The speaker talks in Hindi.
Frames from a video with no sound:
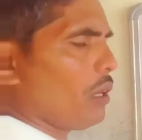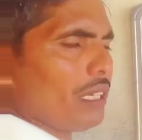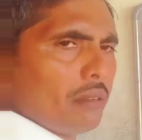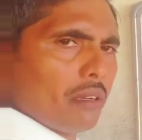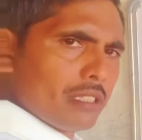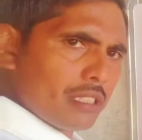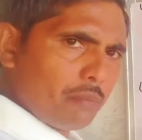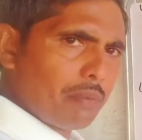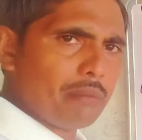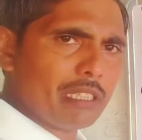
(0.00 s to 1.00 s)
वन
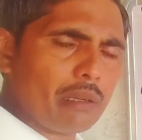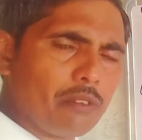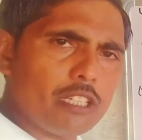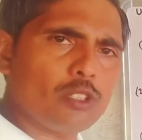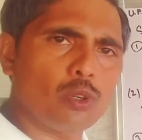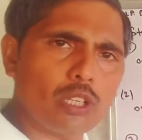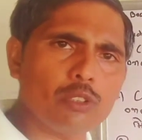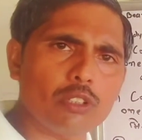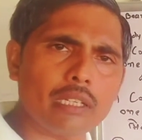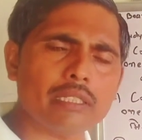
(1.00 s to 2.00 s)
सिंपल मतलब कई छोटा
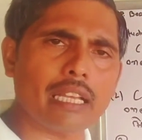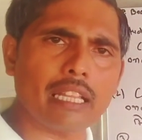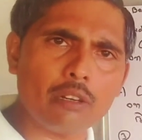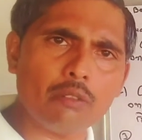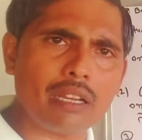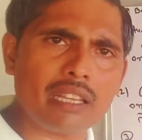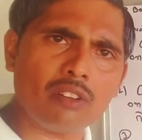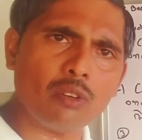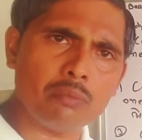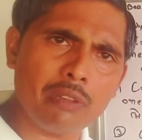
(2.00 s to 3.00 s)
छोटा साधारण वाक्य
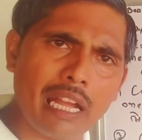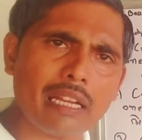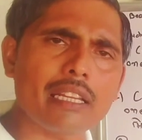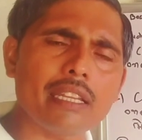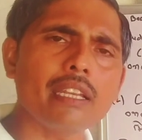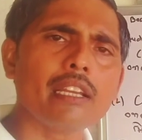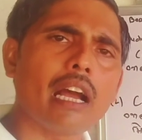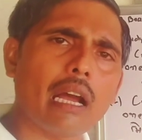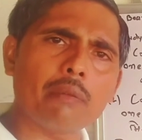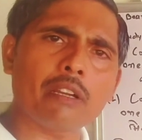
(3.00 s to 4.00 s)
को मिलाकर ही
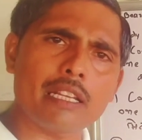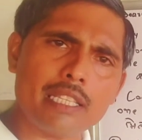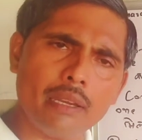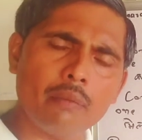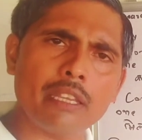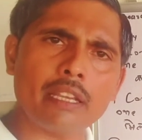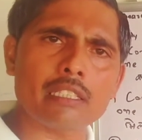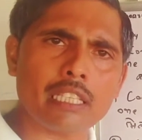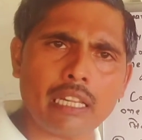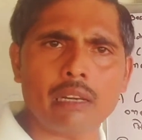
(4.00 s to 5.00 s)
अब कैसे हम एक
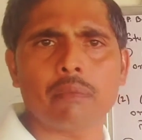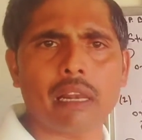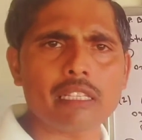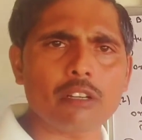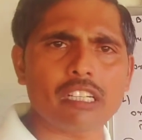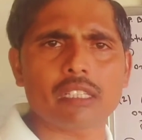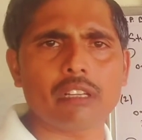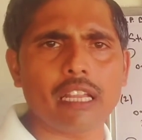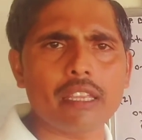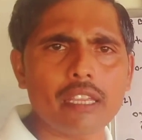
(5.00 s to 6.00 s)
साधारण बड़ा सा वाक्य
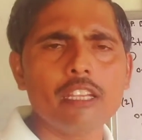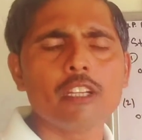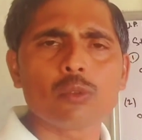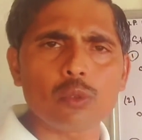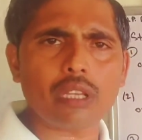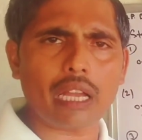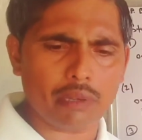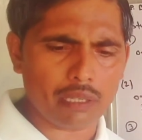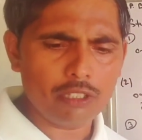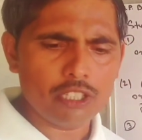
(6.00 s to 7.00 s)
बनाएंगे उसका
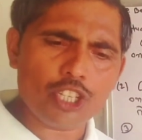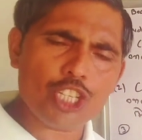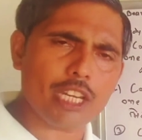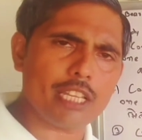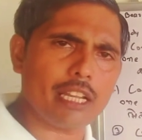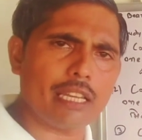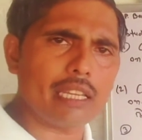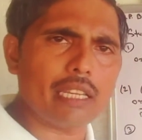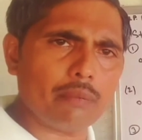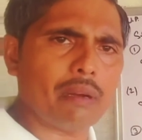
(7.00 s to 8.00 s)
अब हम स्टडी
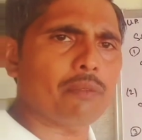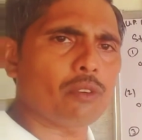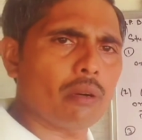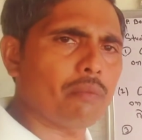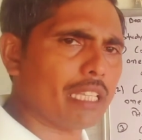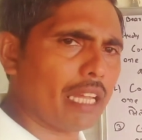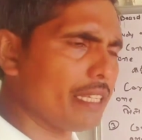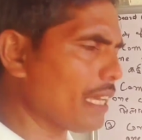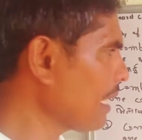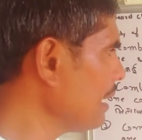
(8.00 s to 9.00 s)
करेंगे अब आपको हम बताने
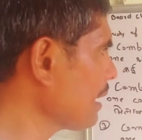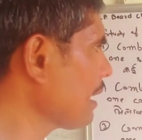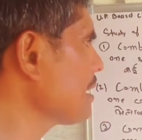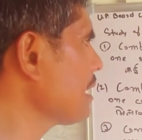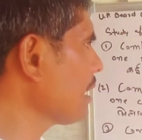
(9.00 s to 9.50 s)
जा रहे हैं कैसे